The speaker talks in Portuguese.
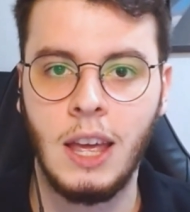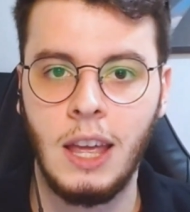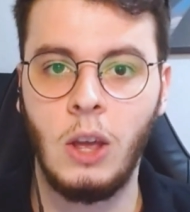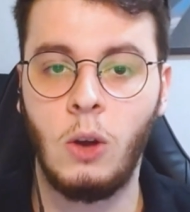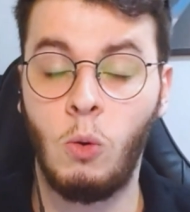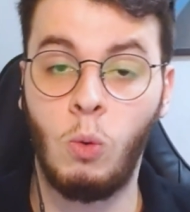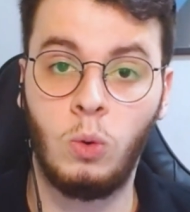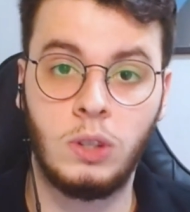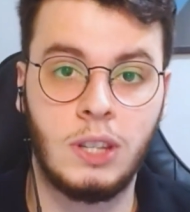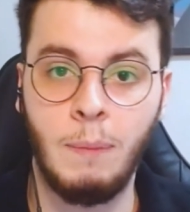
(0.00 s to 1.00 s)
e
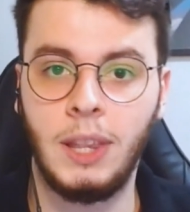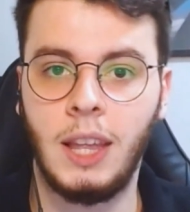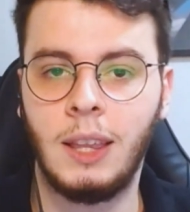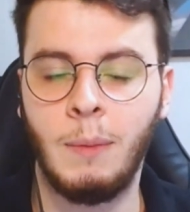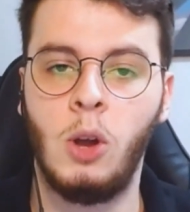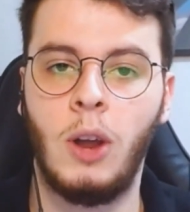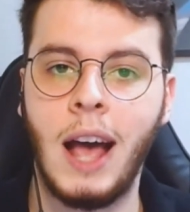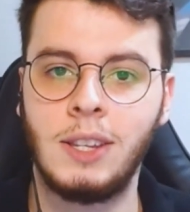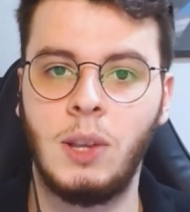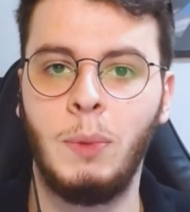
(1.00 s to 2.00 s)
sempre tenta
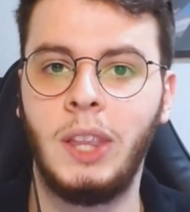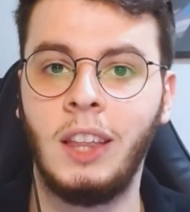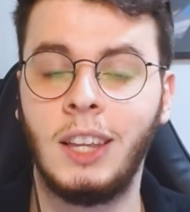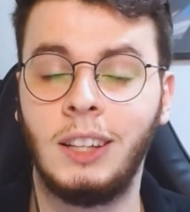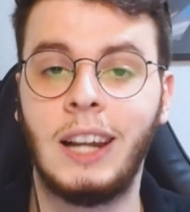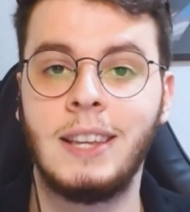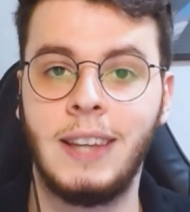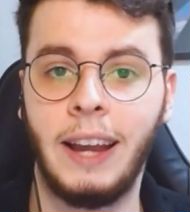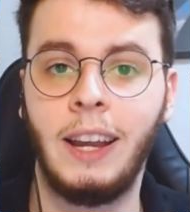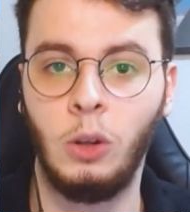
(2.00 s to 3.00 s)
melhorar, sempre tenta
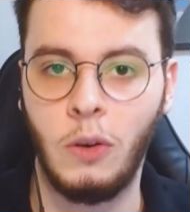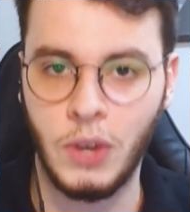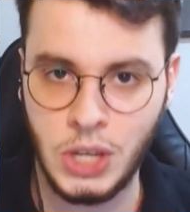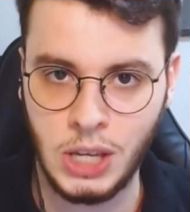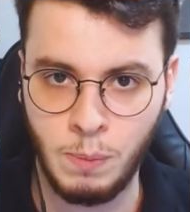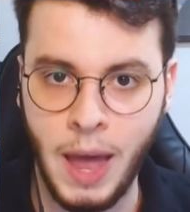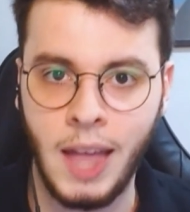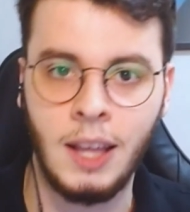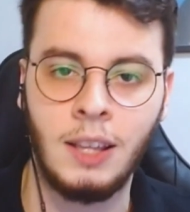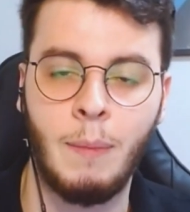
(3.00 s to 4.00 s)
trazer aquilo que vocês
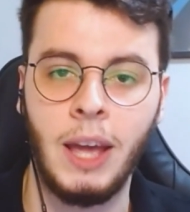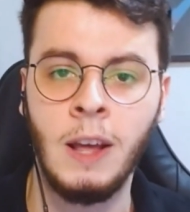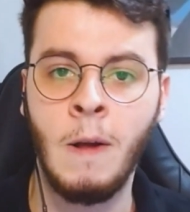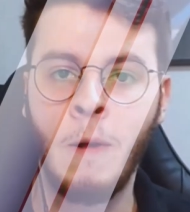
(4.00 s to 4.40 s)
pedem, tá bem?